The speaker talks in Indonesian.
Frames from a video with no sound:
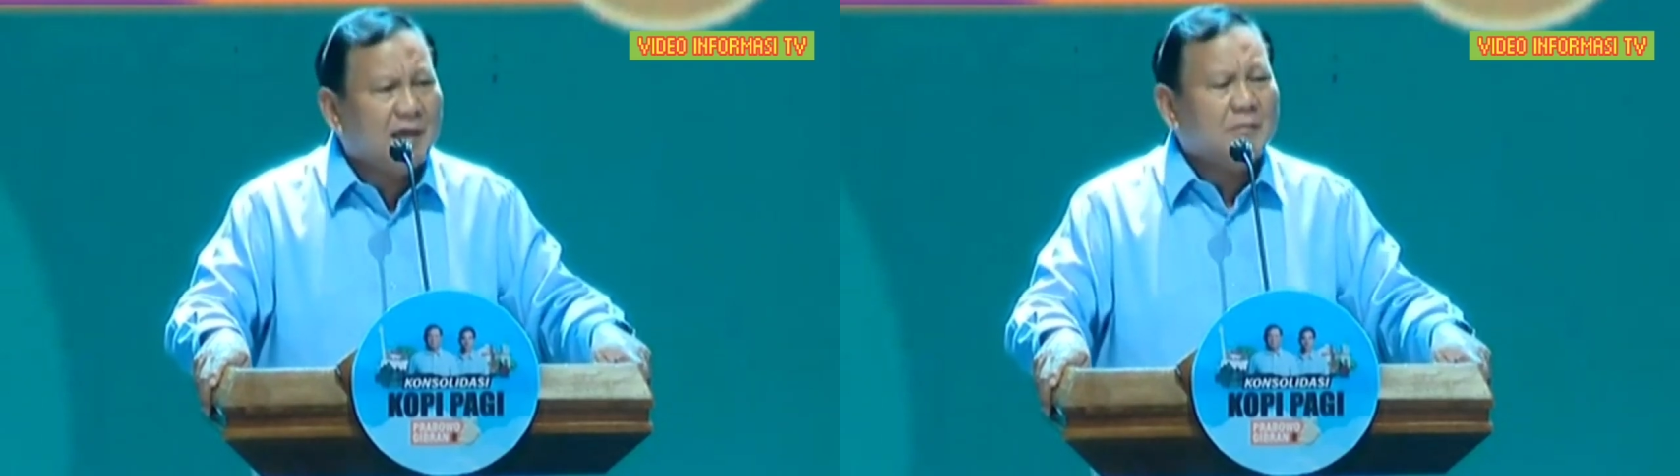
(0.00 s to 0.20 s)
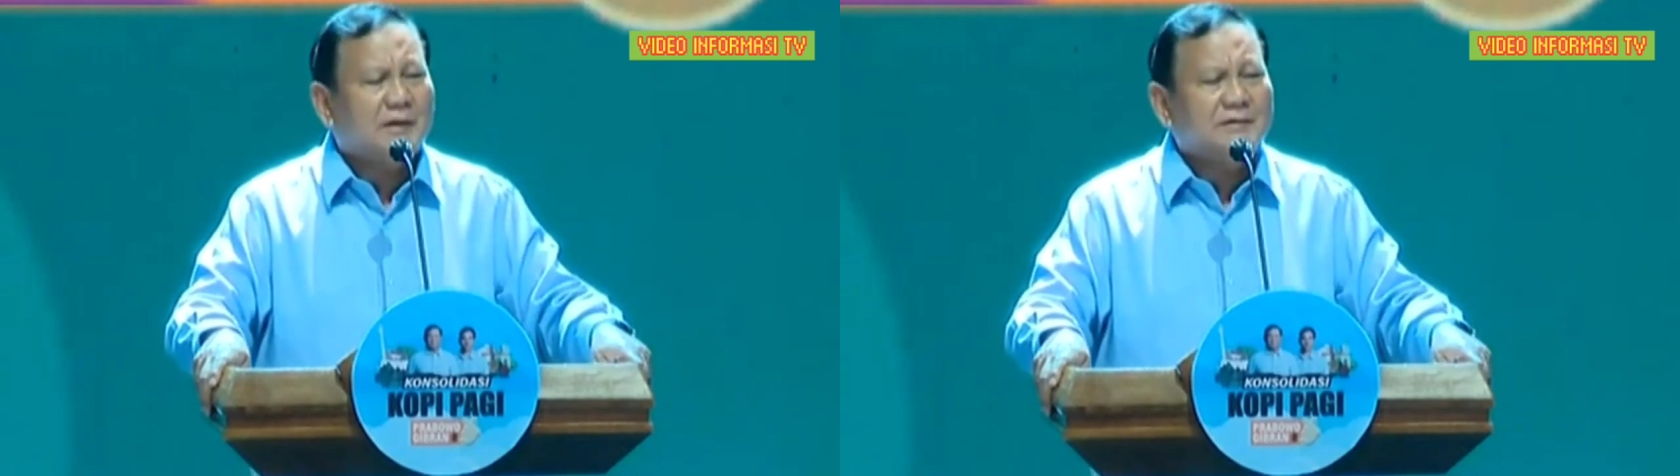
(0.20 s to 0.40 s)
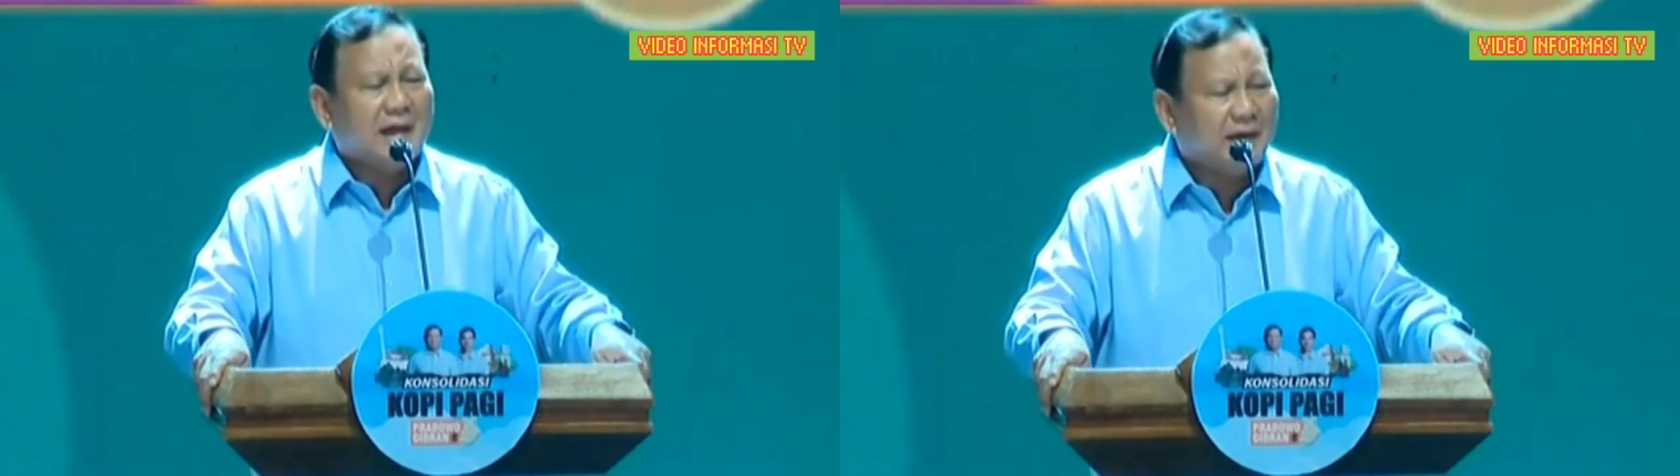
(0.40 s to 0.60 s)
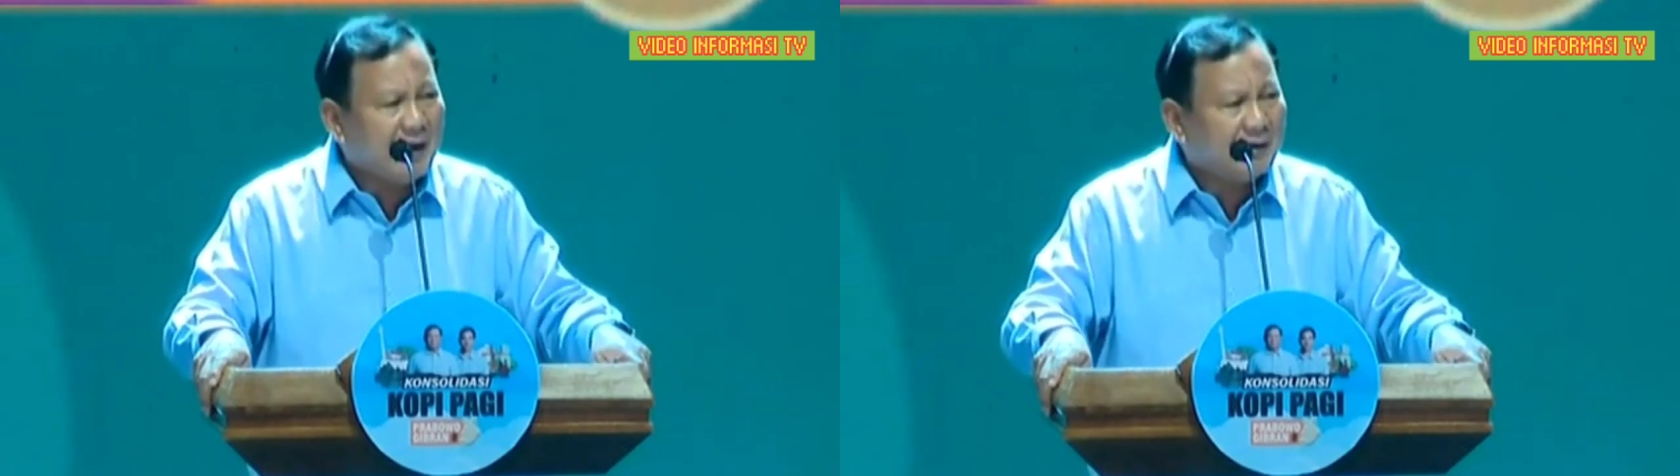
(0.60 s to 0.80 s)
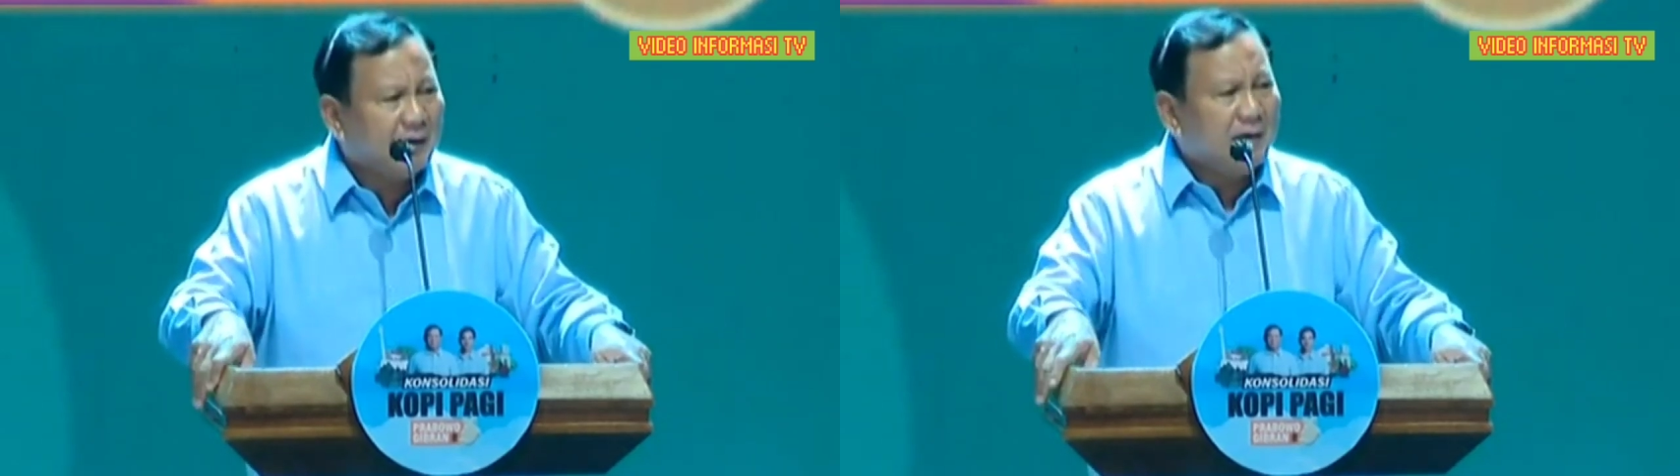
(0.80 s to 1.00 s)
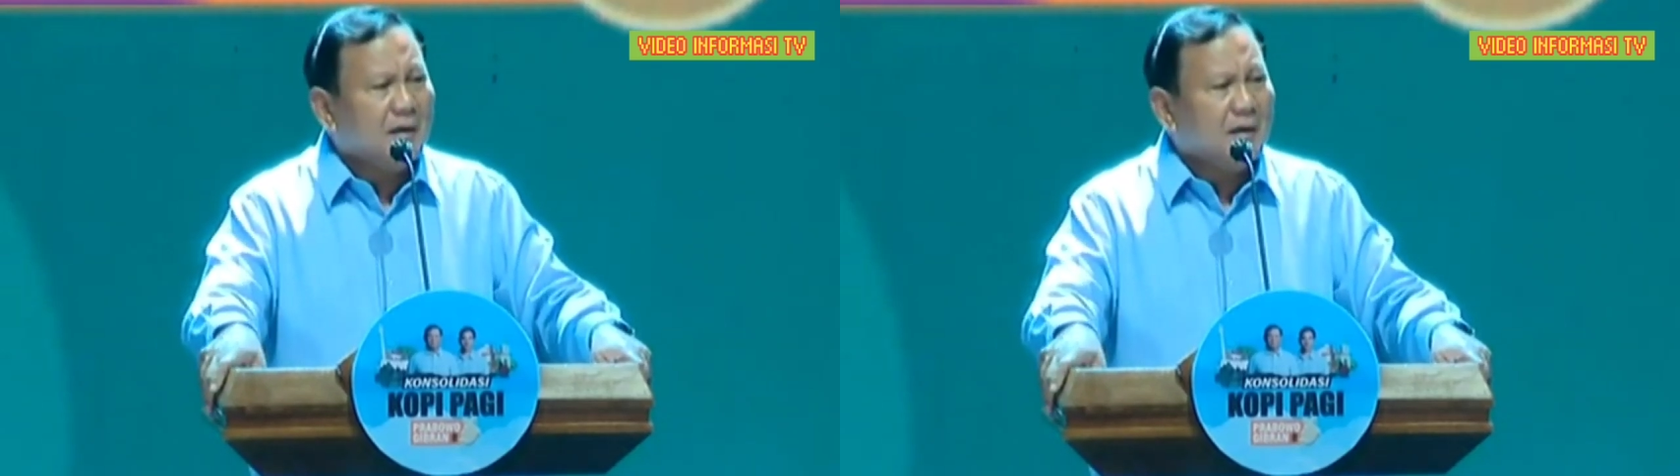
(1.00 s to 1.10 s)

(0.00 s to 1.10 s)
yang berjalan